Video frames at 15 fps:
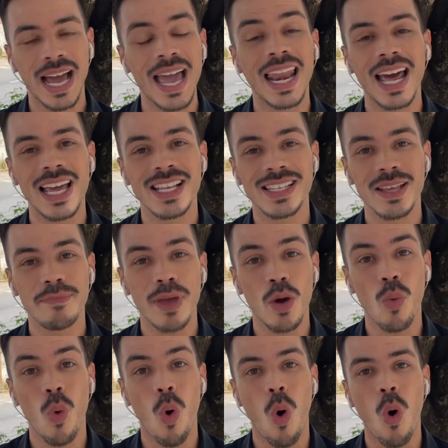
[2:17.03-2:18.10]
ela
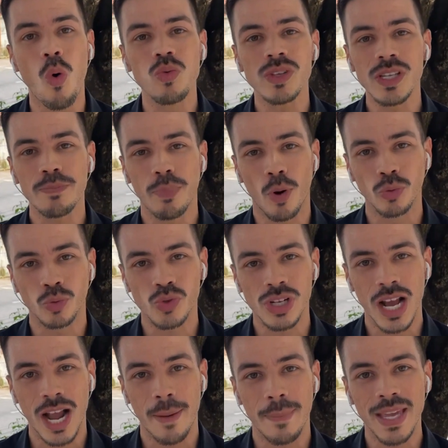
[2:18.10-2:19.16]
recebeu 11 pontos na
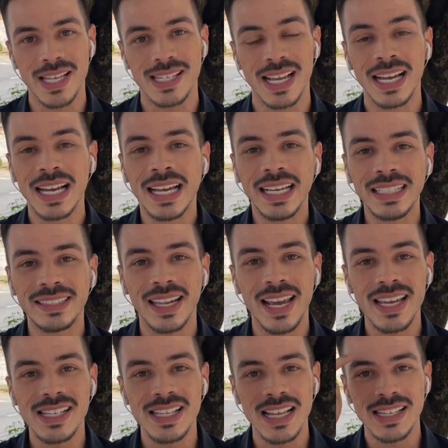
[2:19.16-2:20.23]
cabeça e
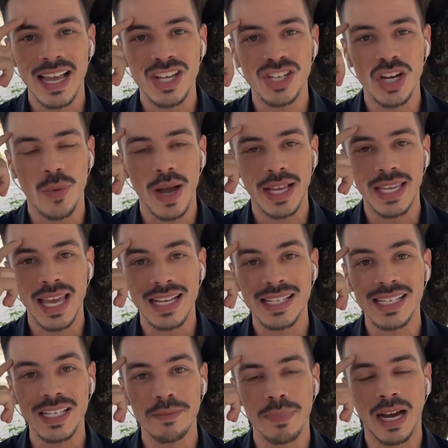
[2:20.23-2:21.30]
3 nessa região aqui
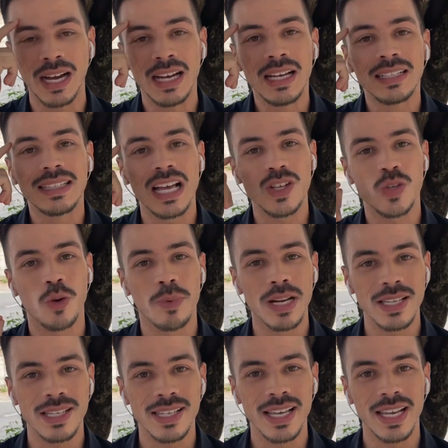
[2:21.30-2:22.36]
acima da
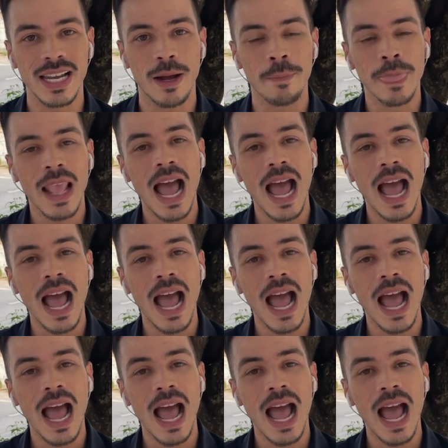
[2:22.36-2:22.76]
sobrancelha.